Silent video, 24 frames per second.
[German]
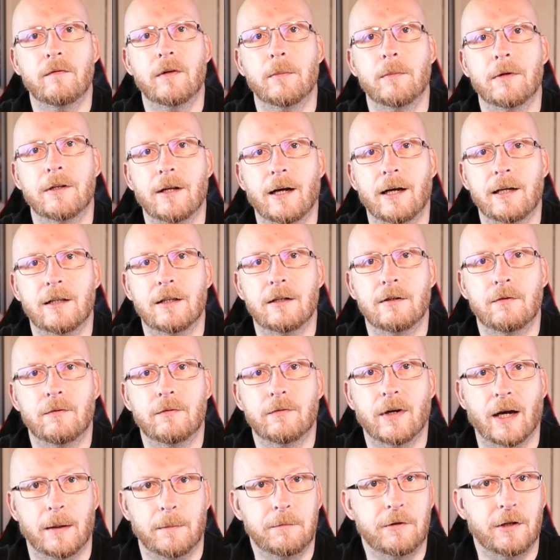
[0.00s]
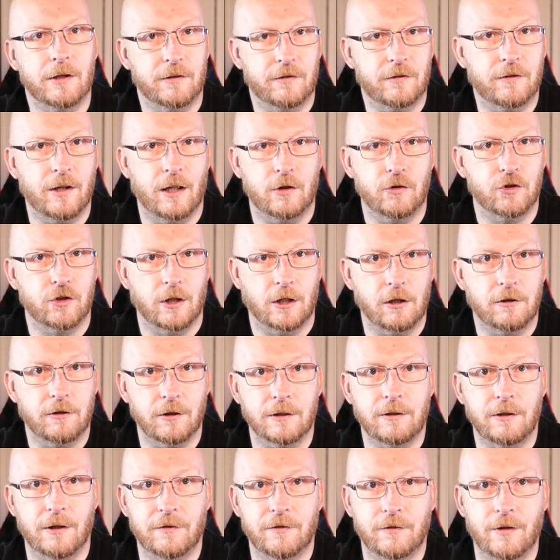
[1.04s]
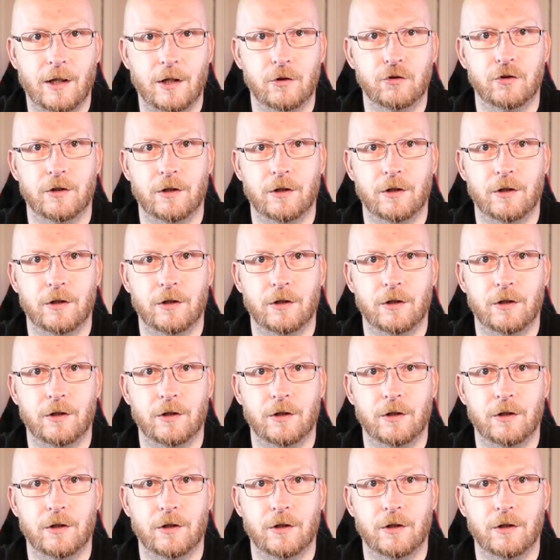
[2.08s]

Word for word: wenn man eine Fremd-Extension, eine dritte extension